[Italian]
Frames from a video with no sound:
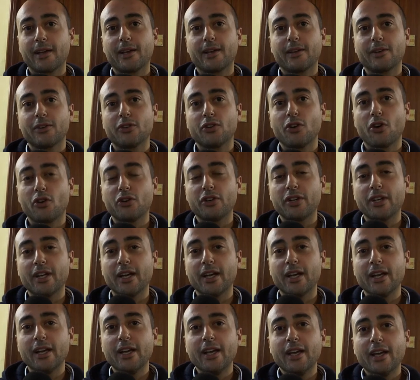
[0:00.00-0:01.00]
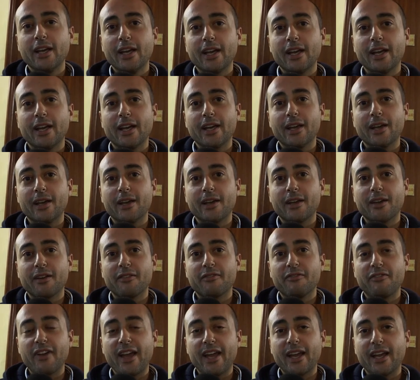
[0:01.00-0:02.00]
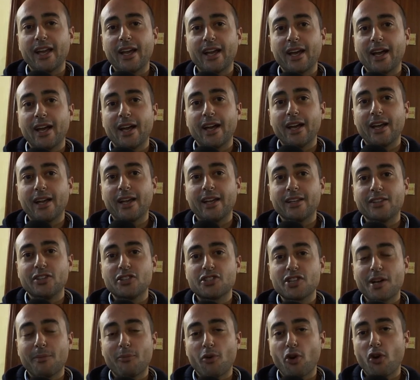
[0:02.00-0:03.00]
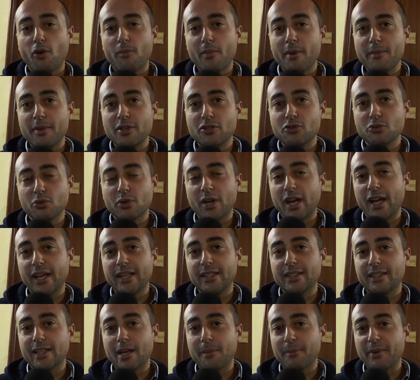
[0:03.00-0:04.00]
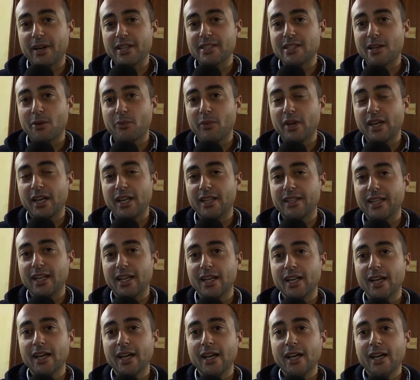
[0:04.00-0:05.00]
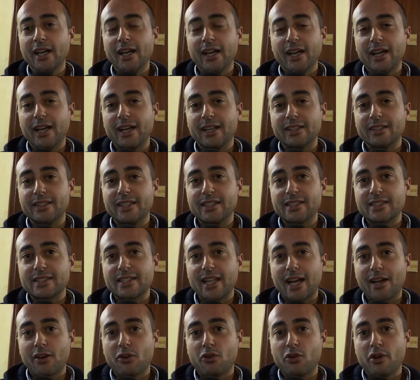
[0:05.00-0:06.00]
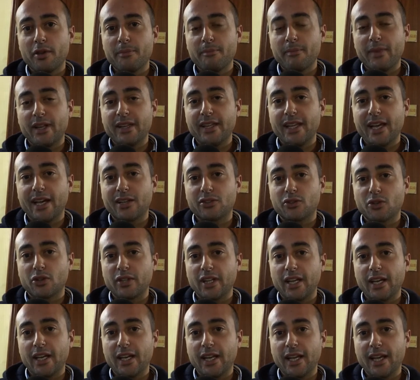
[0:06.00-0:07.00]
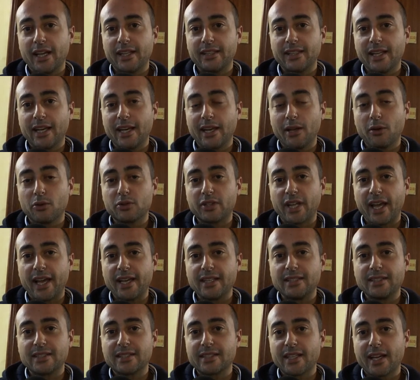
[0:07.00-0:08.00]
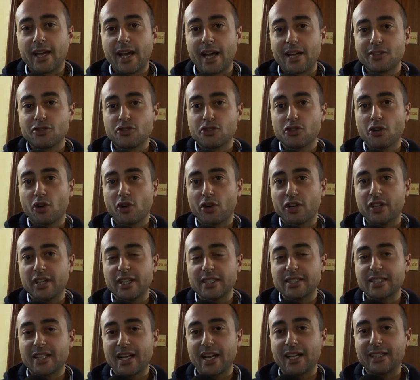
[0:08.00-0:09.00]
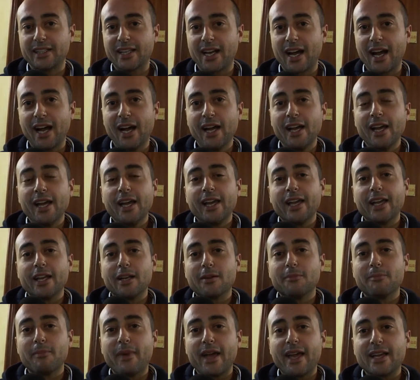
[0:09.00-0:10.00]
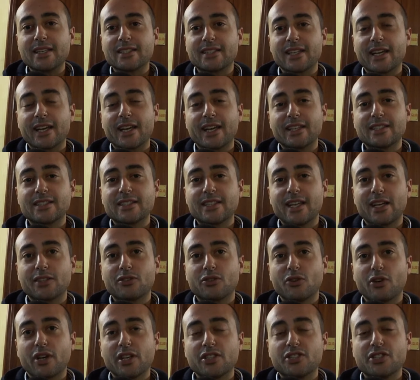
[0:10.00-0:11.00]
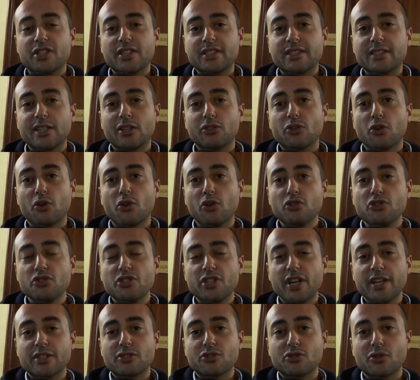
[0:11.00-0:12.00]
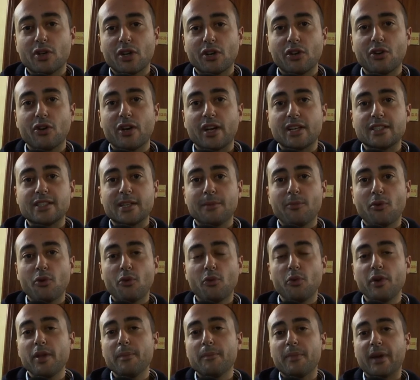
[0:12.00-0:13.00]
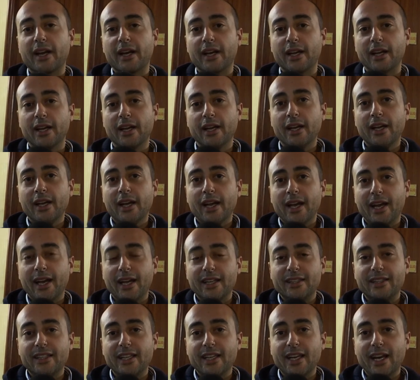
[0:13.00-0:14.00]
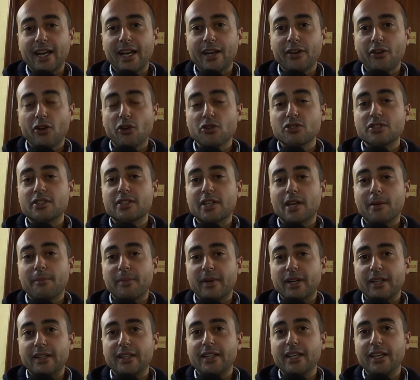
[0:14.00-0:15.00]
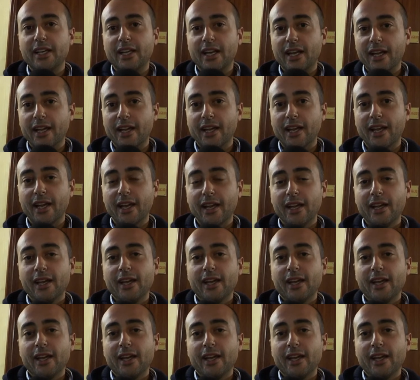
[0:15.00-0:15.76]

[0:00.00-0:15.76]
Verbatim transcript: eh, non eh, venga eh, diciamo come misura intrapresa quella del distacco immediato delle, delle, utenze. A giorni scadrà il mese che, ci è stato concesso, allora siamo qui per dire la nostra, per dire che